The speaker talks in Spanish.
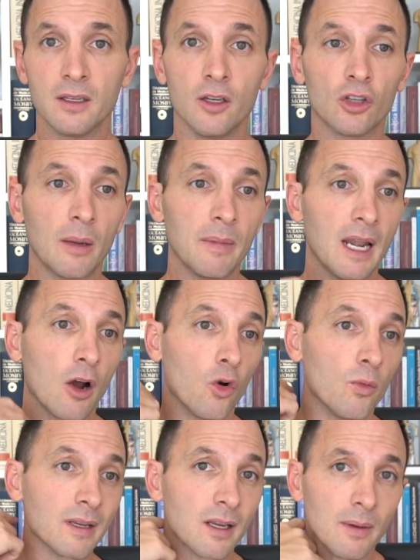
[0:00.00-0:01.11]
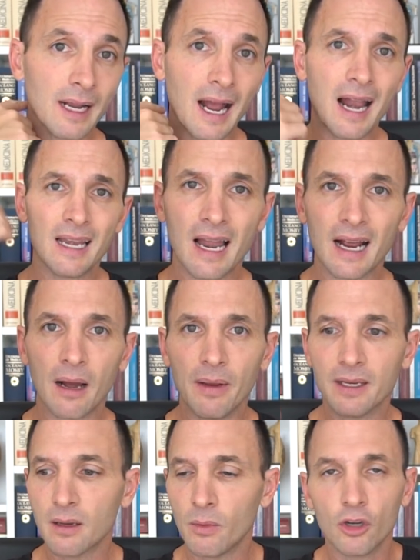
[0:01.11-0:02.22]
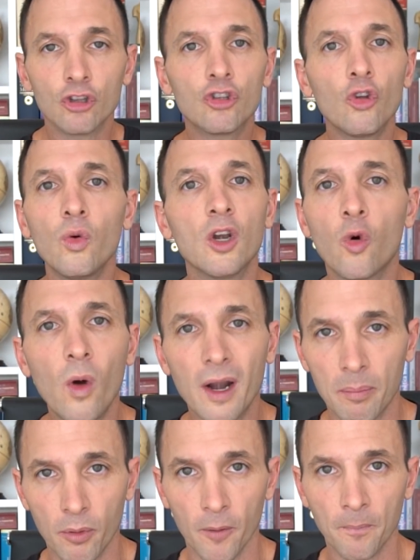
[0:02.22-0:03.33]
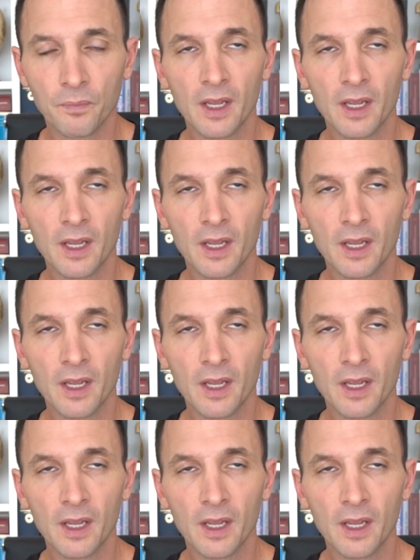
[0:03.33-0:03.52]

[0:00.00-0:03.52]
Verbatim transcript: sino también en la columna cervical, en la cabeza, bueno, en todo el cuerpo.